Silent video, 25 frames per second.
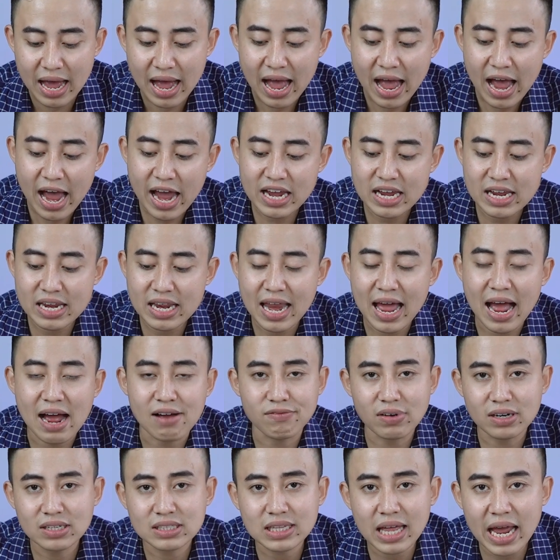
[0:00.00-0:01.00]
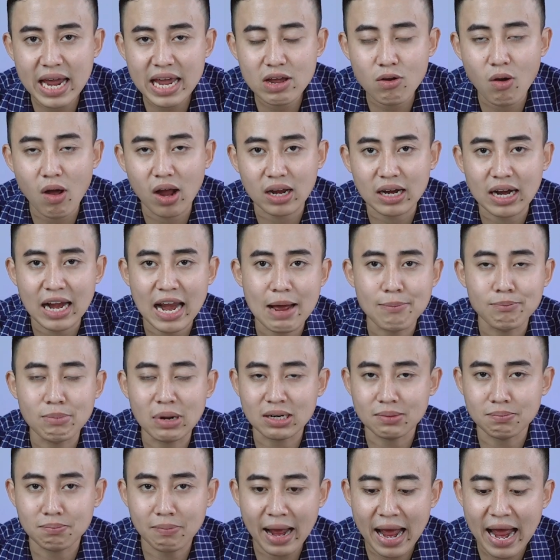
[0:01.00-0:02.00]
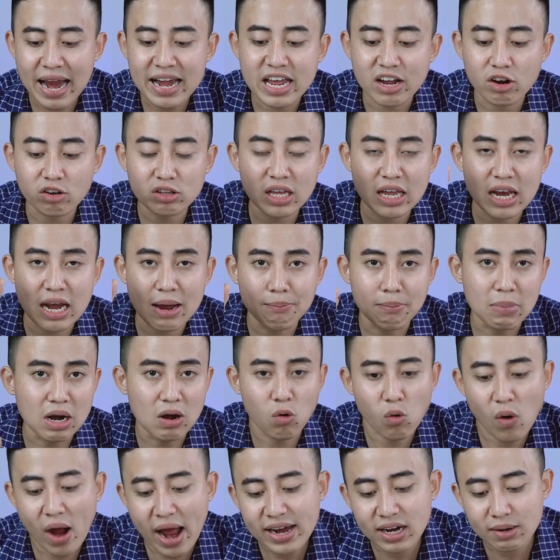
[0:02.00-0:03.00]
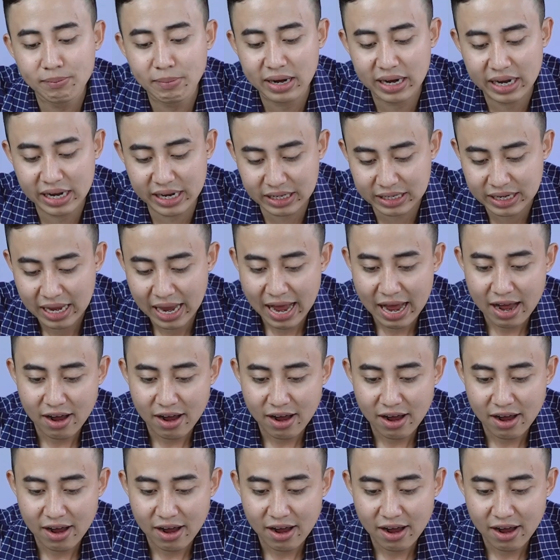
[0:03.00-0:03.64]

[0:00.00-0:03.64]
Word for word: hay là vân tay hoặc là mật mã để có thể là mở khóa được màn hình